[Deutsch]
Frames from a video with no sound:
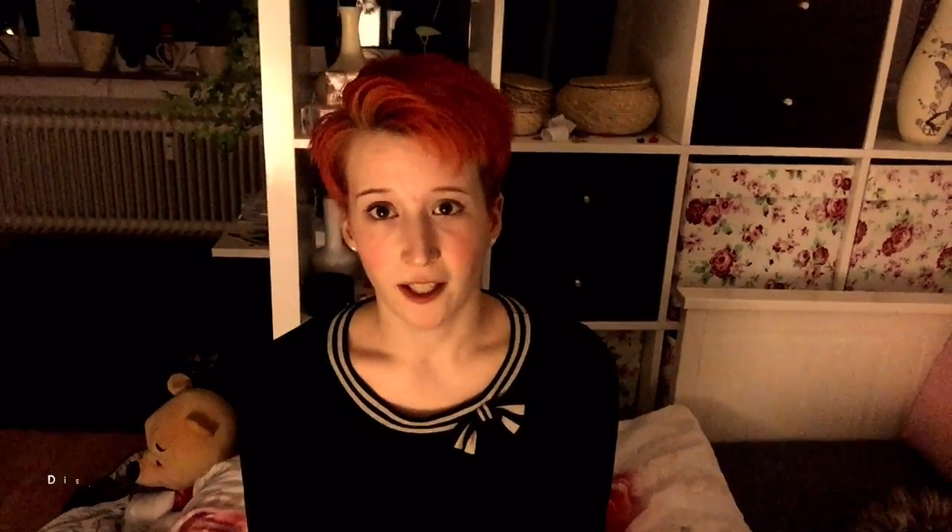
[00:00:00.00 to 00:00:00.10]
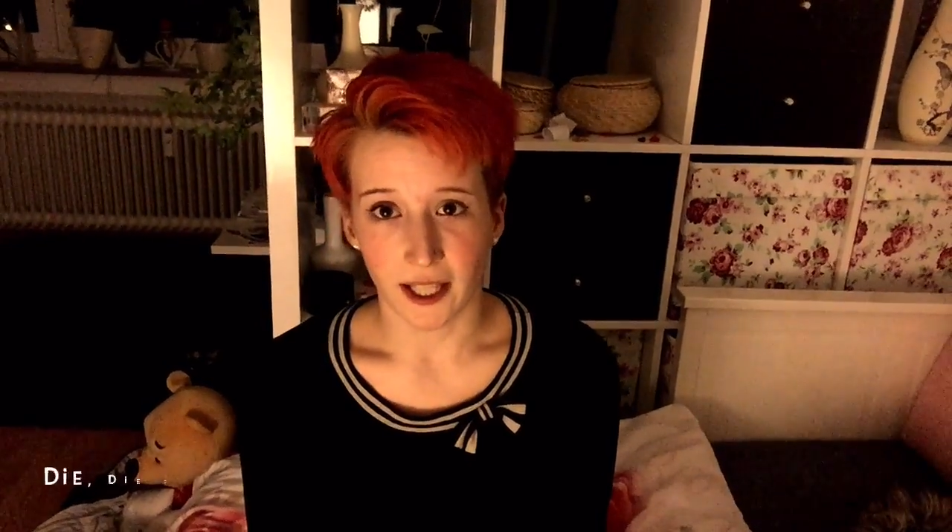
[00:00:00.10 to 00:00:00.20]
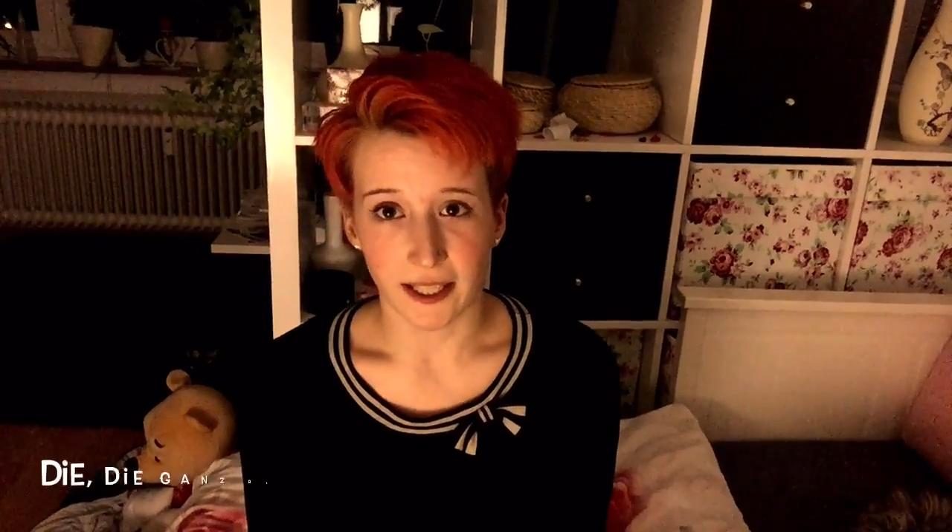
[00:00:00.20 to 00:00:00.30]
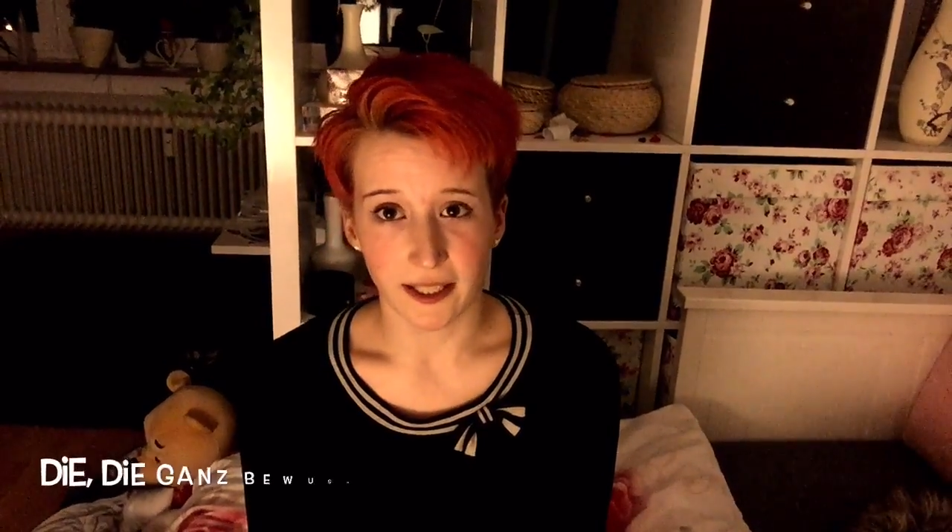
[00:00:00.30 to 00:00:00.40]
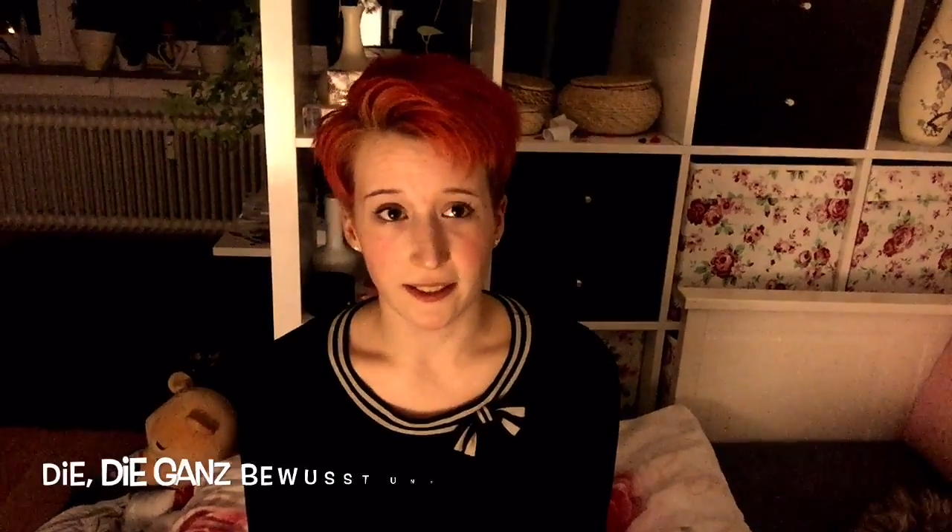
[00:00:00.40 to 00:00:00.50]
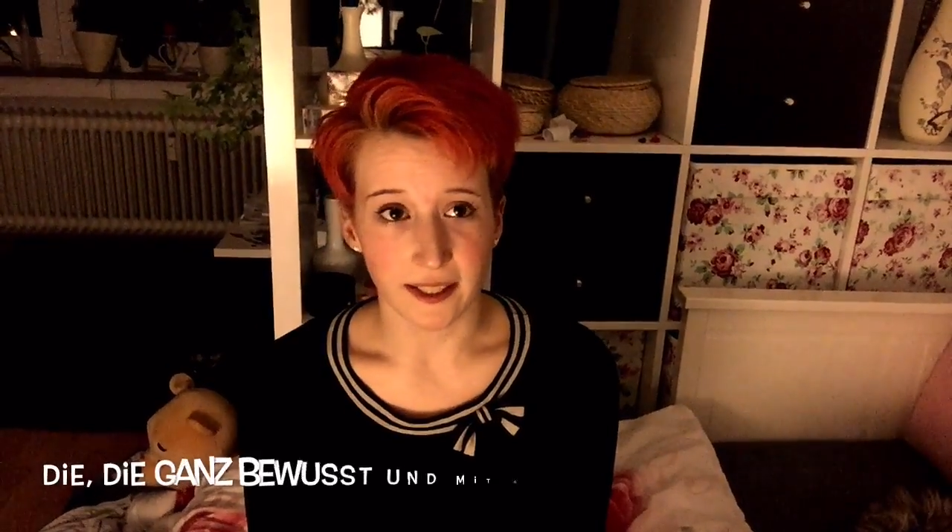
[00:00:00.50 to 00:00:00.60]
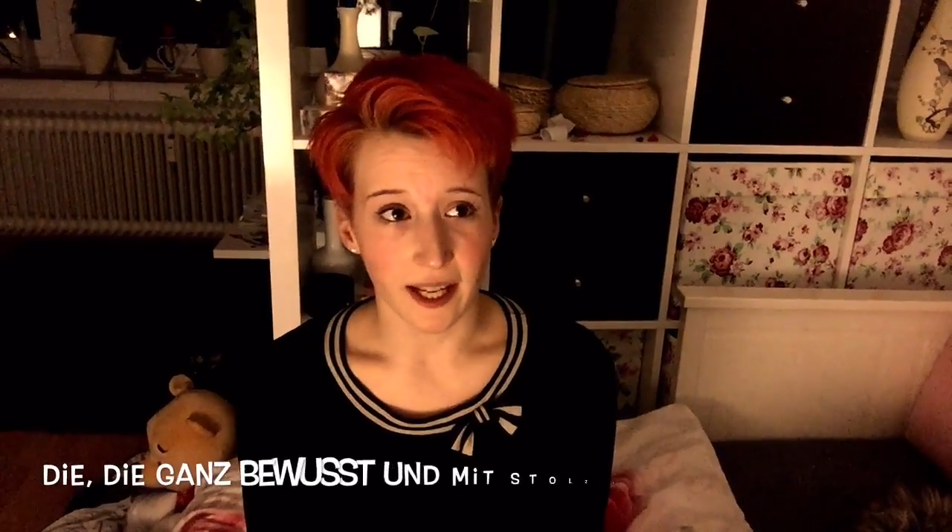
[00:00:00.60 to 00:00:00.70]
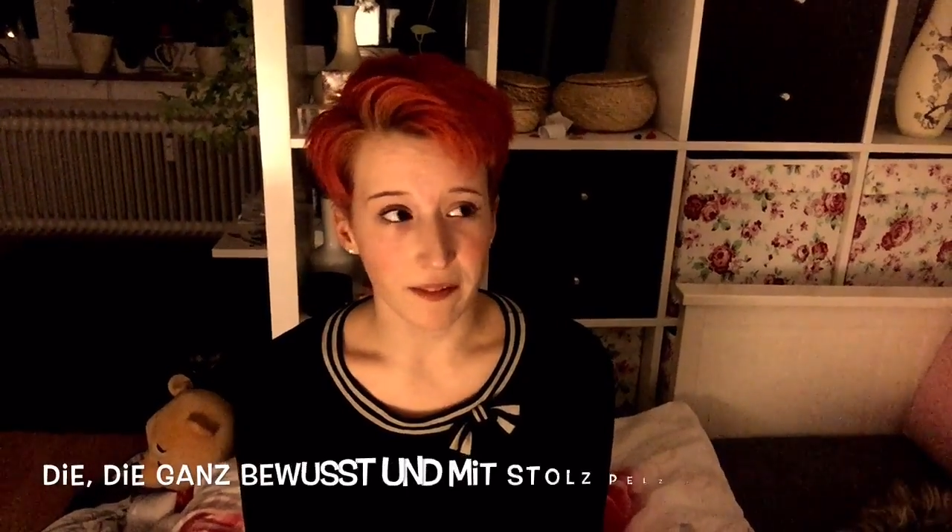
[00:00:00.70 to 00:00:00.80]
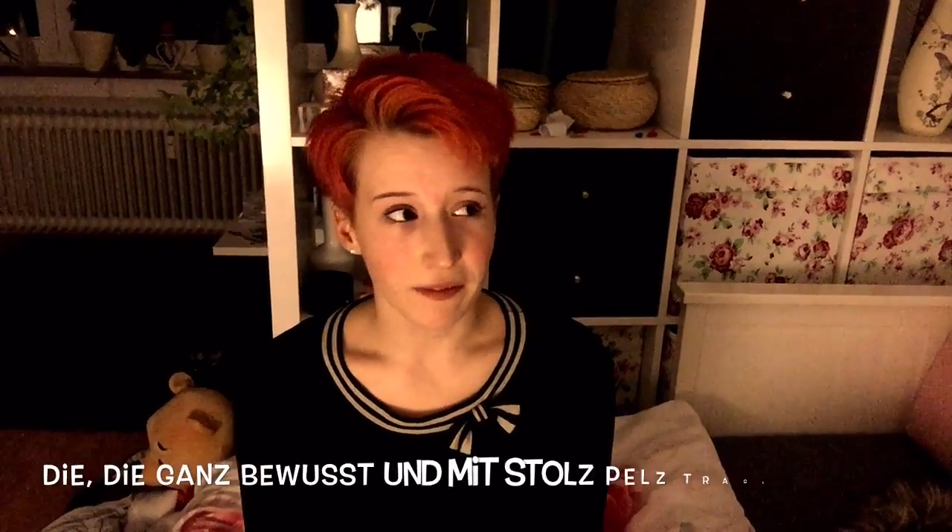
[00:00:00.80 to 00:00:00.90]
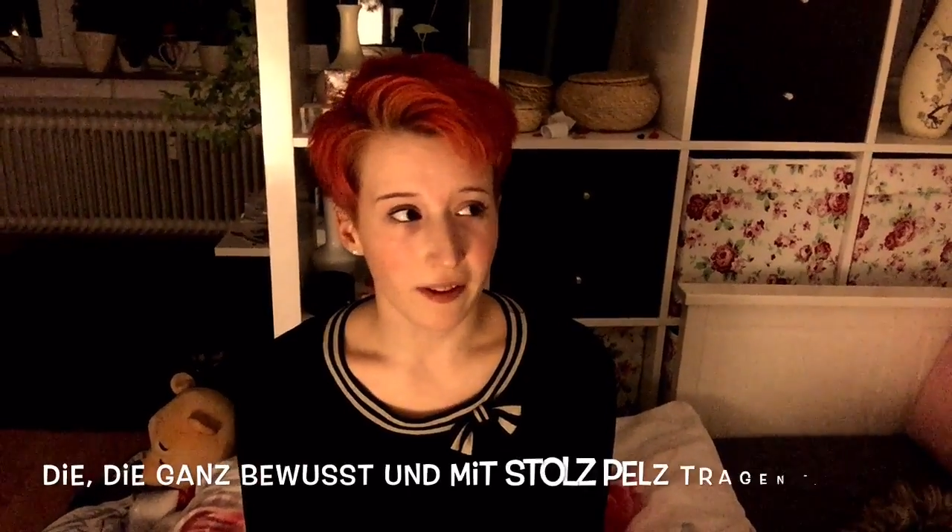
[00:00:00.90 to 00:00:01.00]
äh, denen es
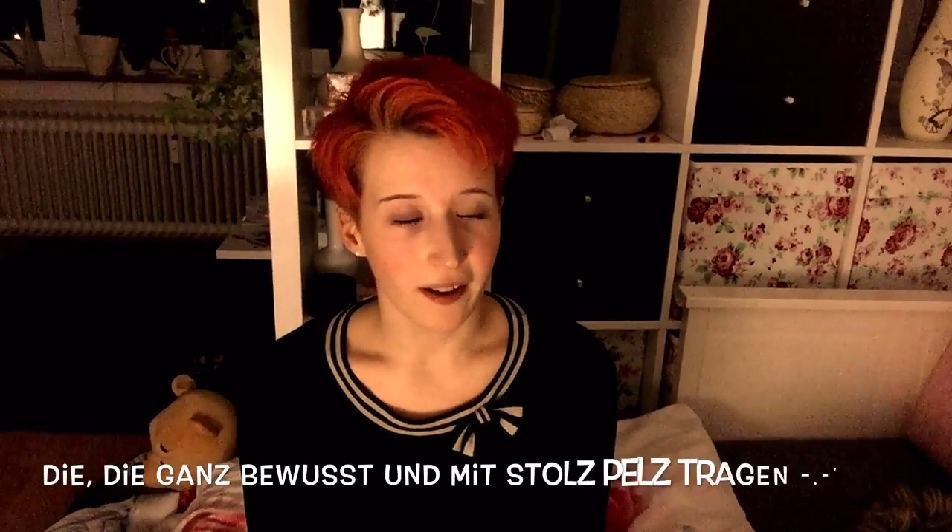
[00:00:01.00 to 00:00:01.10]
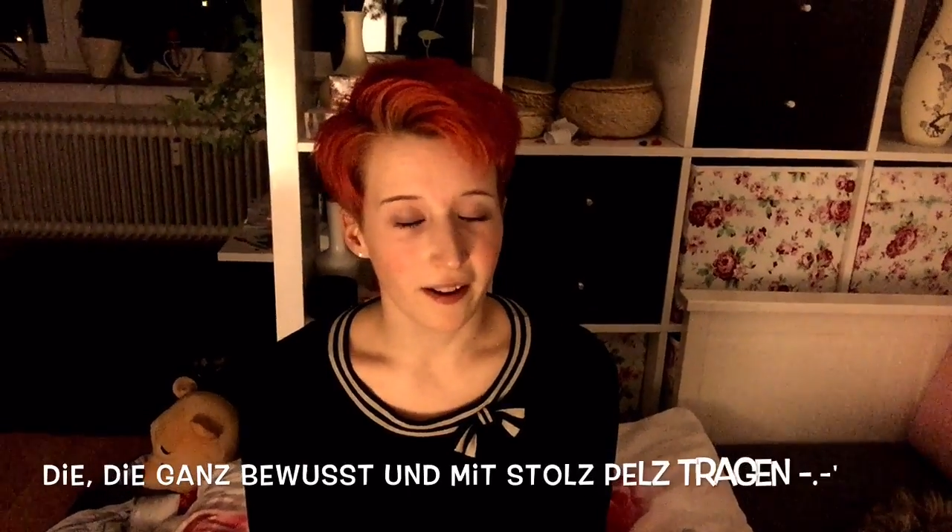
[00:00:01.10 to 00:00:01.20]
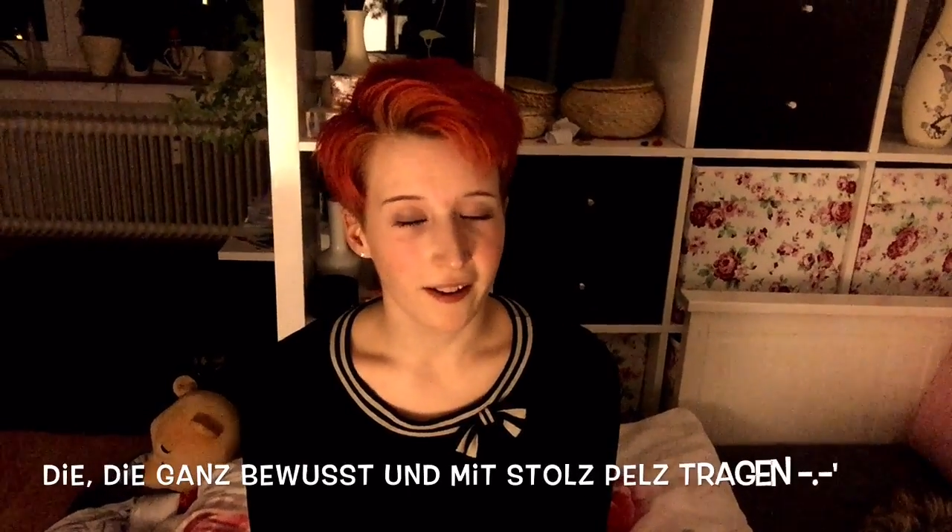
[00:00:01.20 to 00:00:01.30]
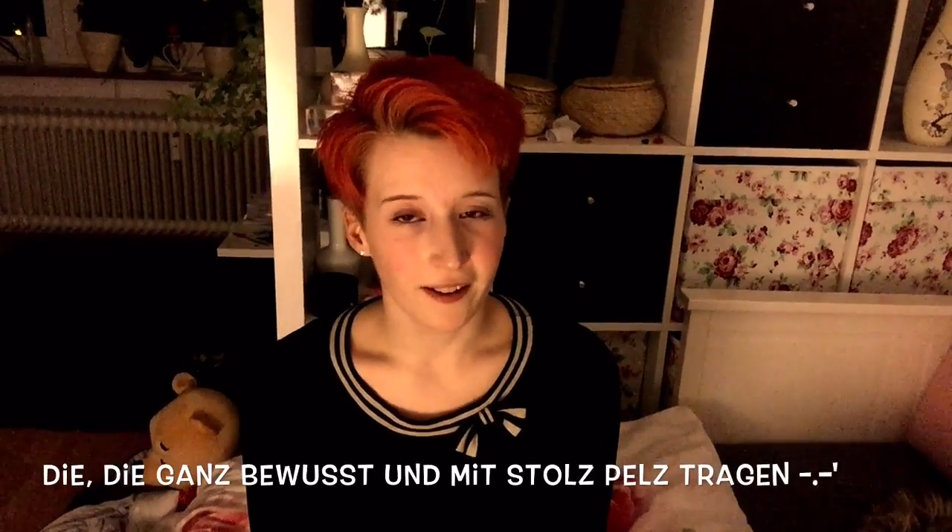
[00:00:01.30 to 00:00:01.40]
einfach